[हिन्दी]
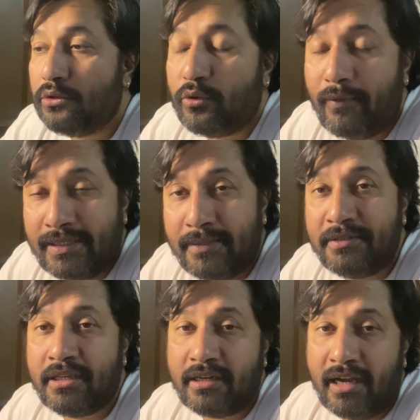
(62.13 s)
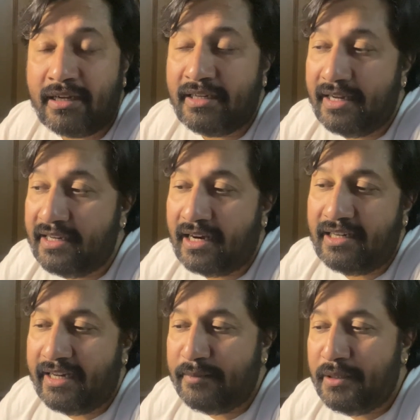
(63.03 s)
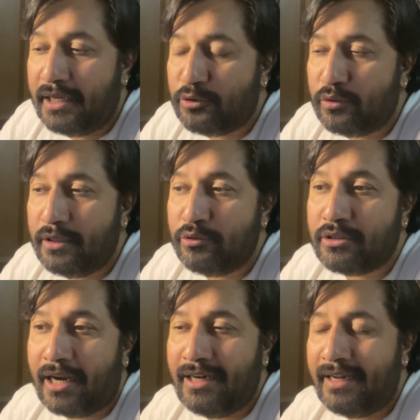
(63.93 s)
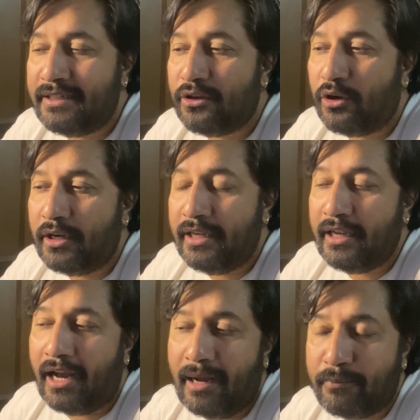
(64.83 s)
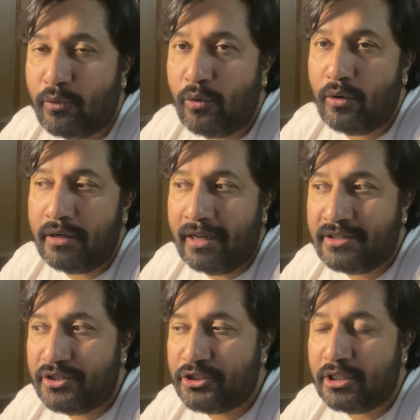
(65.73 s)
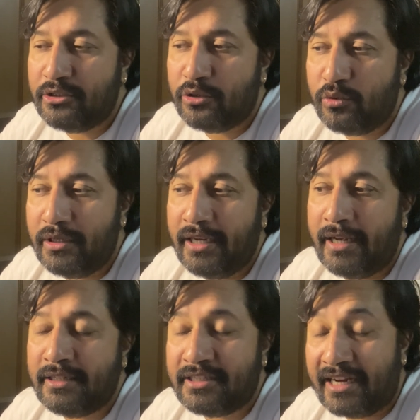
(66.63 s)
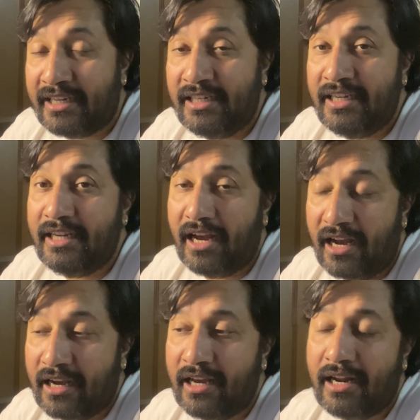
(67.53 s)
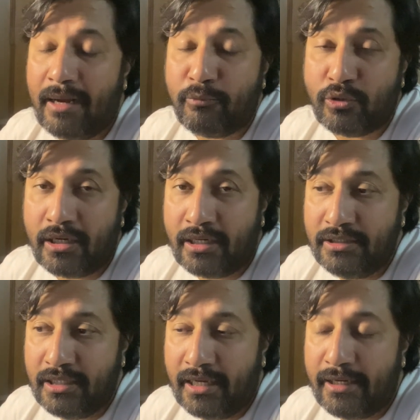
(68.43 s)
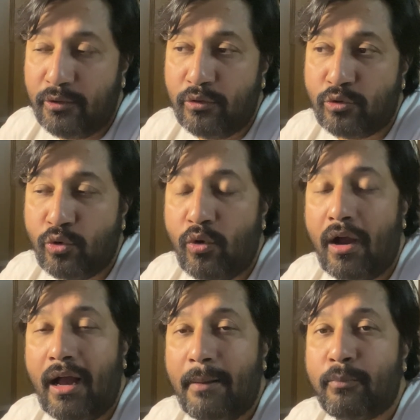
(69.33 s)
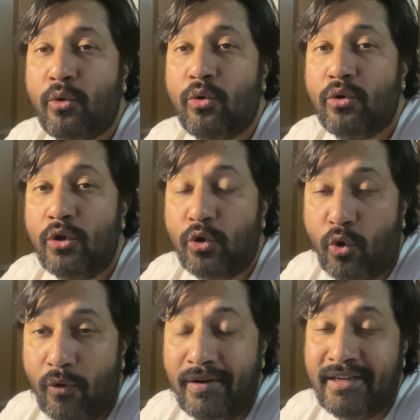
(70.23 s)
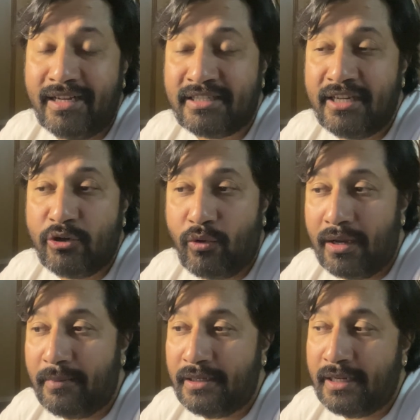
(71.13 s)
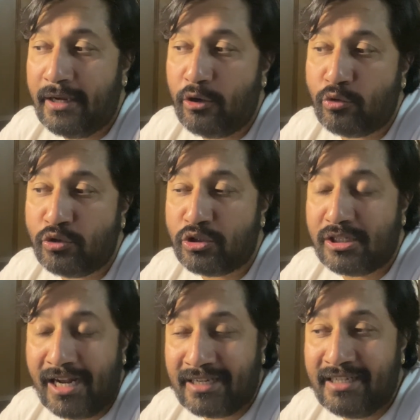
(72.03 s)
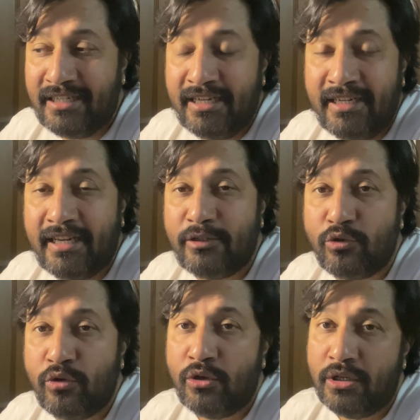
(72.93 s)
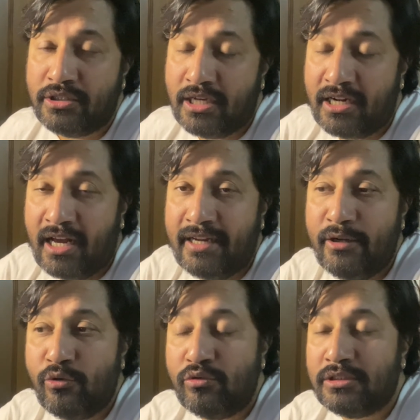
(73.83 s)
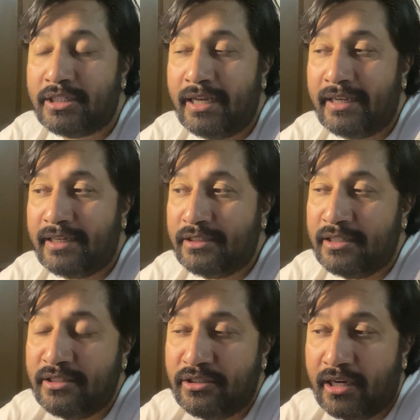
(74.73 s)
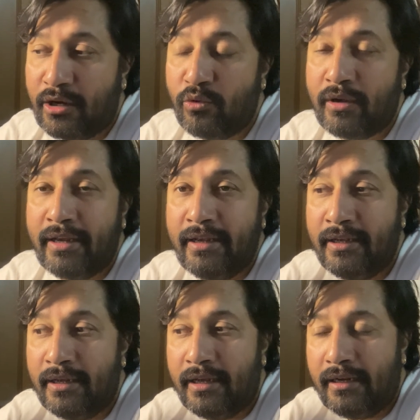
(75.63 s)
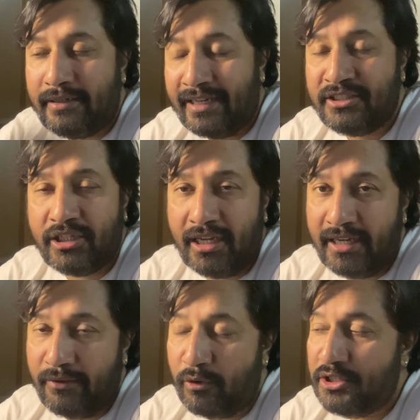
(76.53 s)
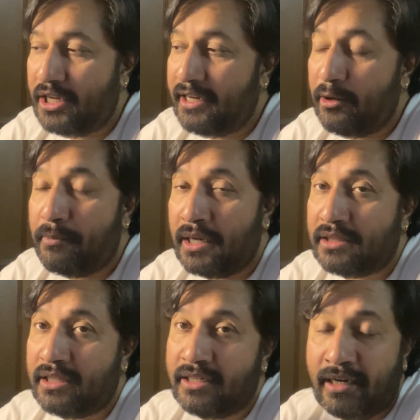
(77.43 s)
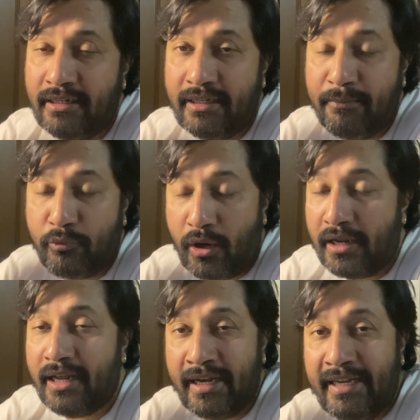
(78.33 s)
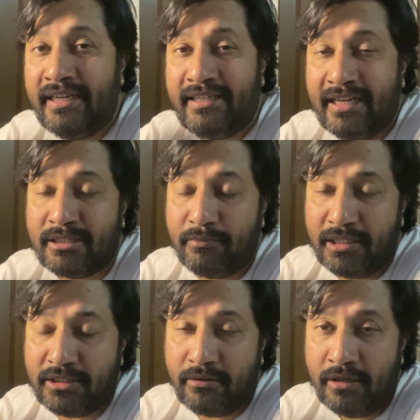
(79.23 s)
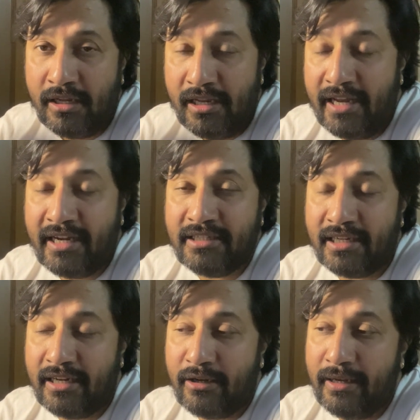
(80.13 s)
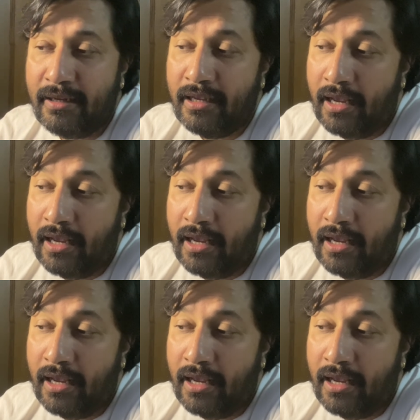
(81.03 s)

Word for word: तो वैसे भी सरकार की नई गाइडलाइन भी आ चुकी है उस गाइडलाइन के अकॉर्डिंग आपको रजिस्ट्रेशन जरूरी है सेकेंडली अगर आप उत्तराखंड जा रहे हो तो आपको कोविड टेस्ट की रिक्वायरमेंट है और कुछ सिलेक्टेड इनके जो सरकारी रूल्स हैं कि जिन जगहों के टेस्ट चलेंगे वही चलेंगे बहत्तर घंटे पुराना ही टेस्ट मस्ट लेके जाना है